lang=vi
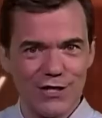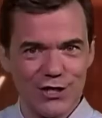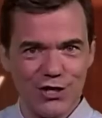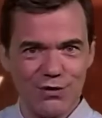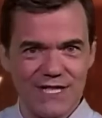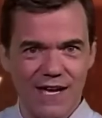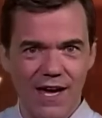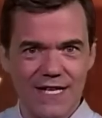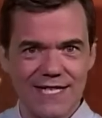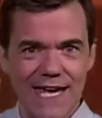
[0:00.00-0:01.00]
những khí tài
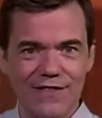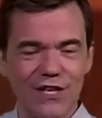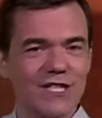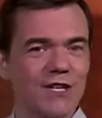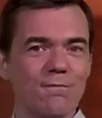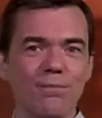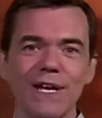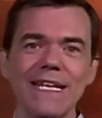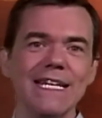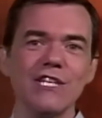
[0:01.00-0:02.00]
công nghệ cao được sử
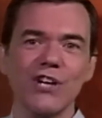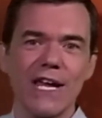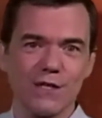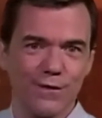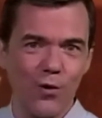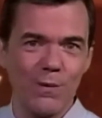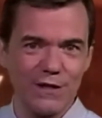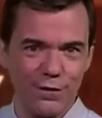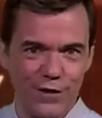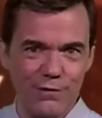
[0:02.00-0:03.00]
dụng trong an ninh và
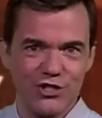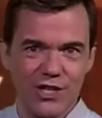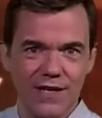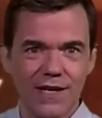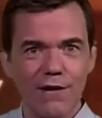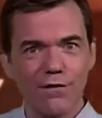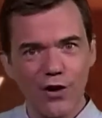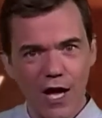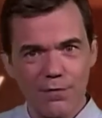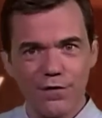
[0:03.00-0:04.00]
chiến trường, những
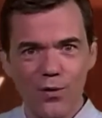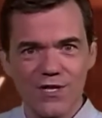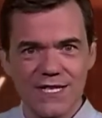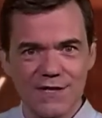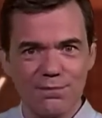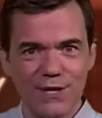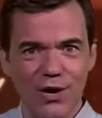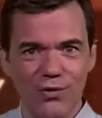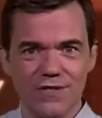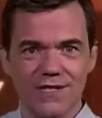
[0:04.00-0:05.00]
thứ đang thay đổi hoàn toàn tương